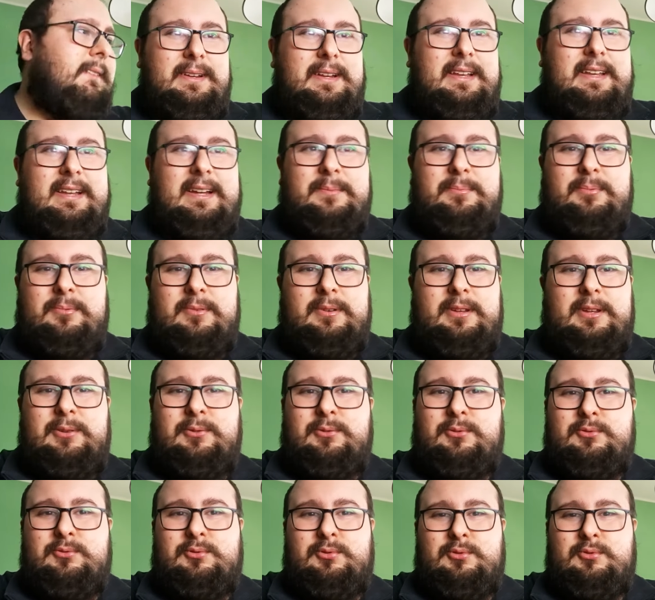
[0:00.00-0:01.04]
Il Napoli
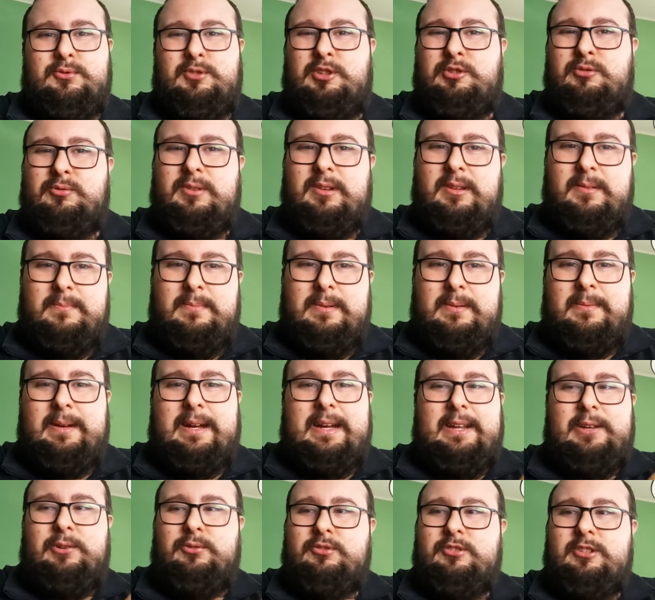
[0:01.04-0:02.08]
non sostituirebbe
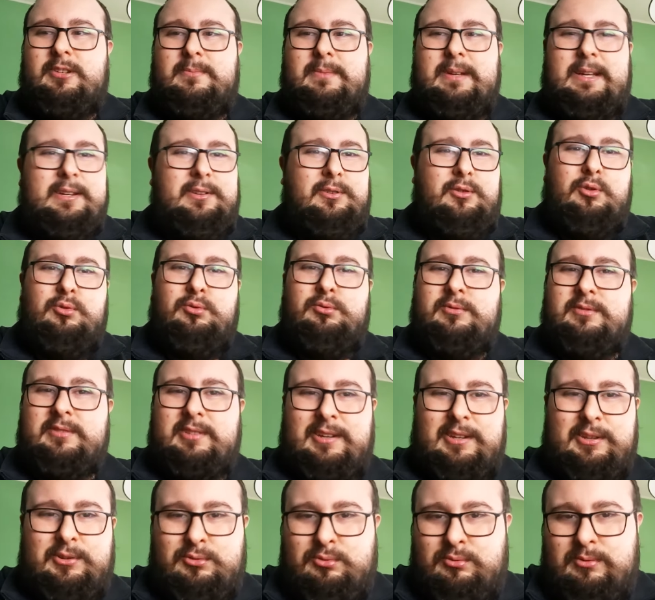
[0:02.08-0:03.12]
mai Osimen con un
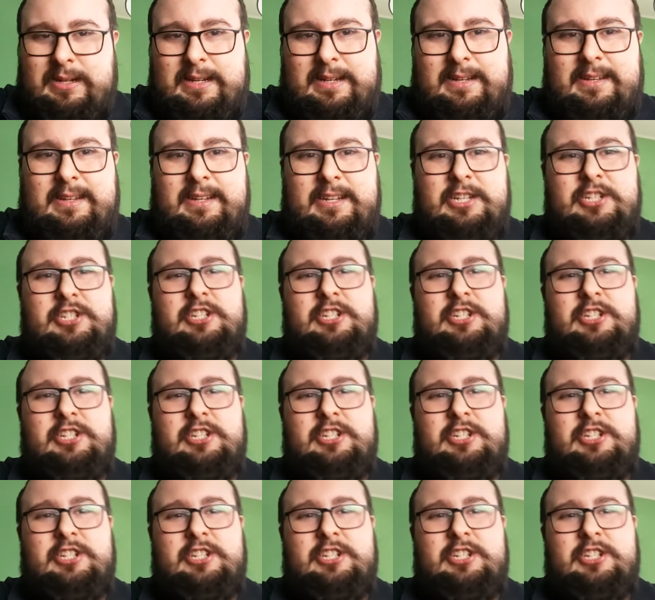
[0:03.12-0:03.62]
31enne.